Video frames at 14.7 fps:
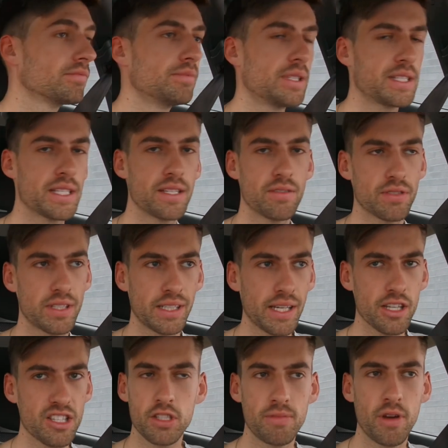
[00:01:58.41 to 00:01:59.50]
Mais tu sais, on s'en
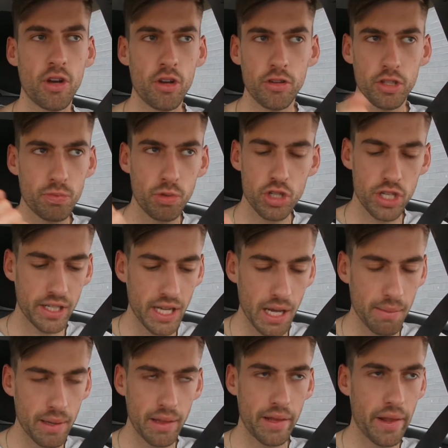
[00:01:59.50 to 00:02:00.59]
si tu mets un scoop de
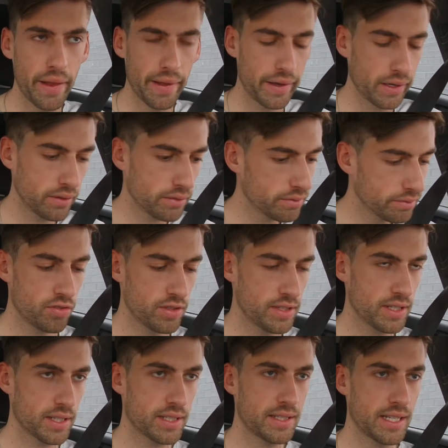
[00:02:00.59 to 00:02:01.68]
caramel dedans. Je
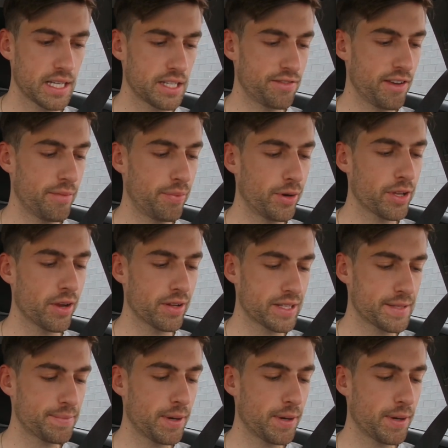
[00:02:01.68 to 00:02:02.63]
veux dire, ça se fait pas, il y a un petit